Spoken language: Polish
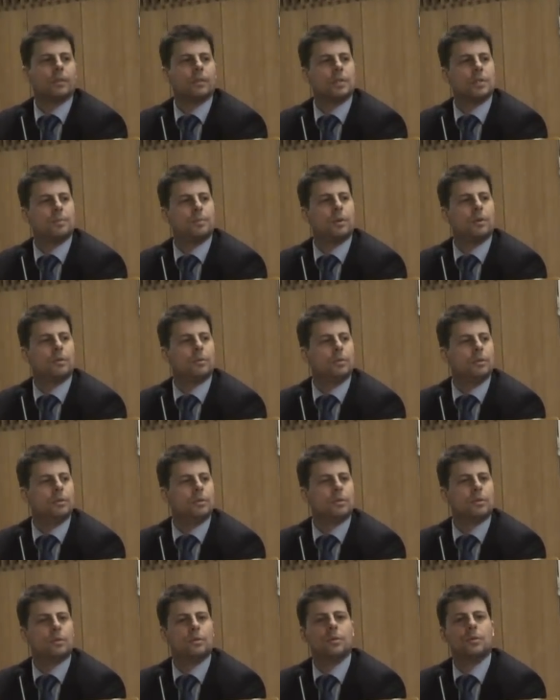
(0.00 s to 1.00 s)
sporu i
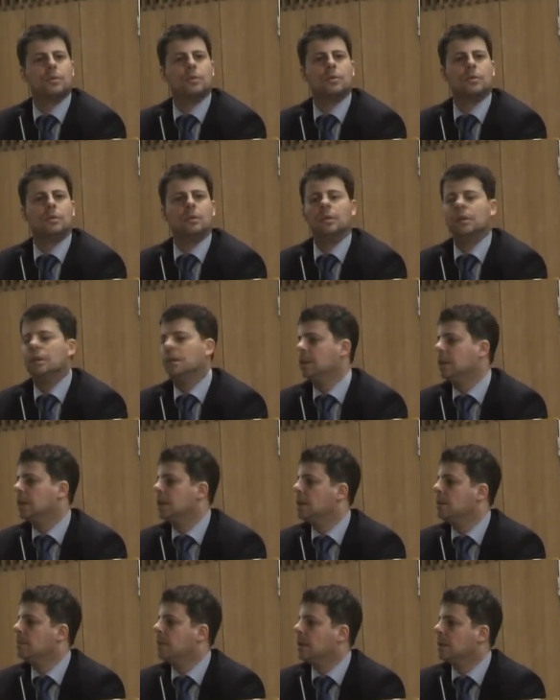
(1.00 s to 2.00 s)
dyskusji na
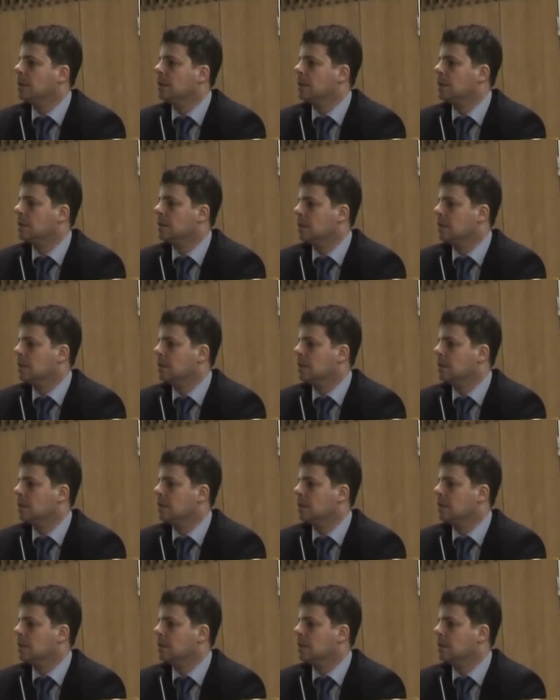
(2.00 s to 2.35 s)
temat